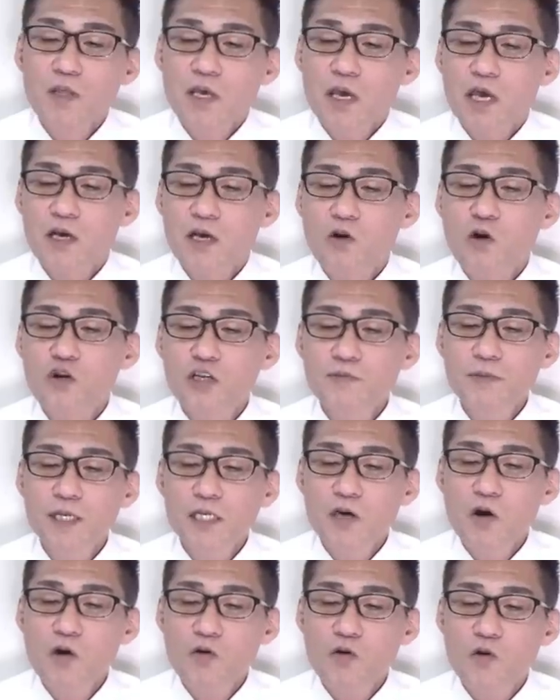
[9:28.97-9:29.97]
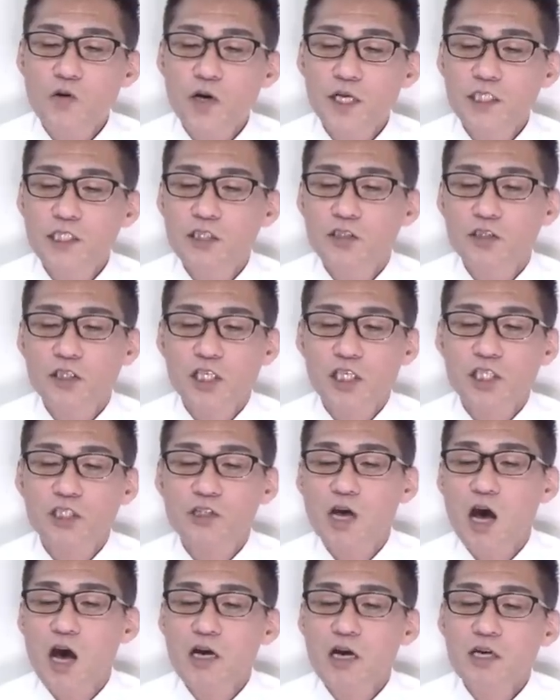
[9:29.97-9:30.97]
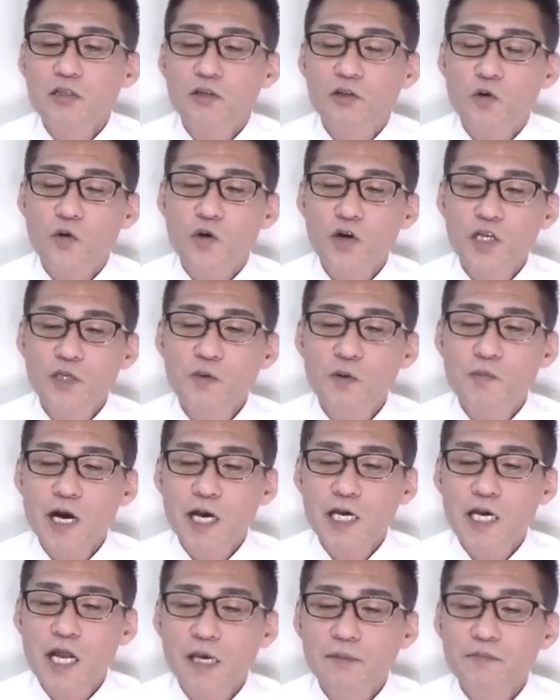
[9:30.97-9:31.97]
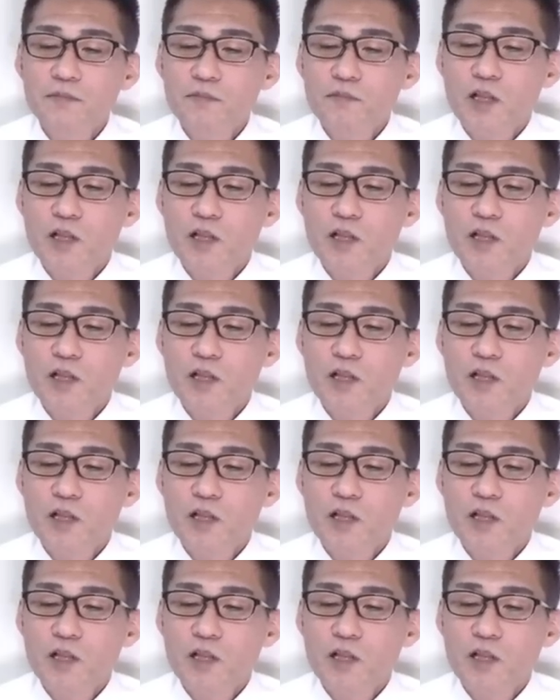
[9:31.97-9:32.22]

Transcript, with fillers: えー、国民を苔にする技術はどこにも負けない。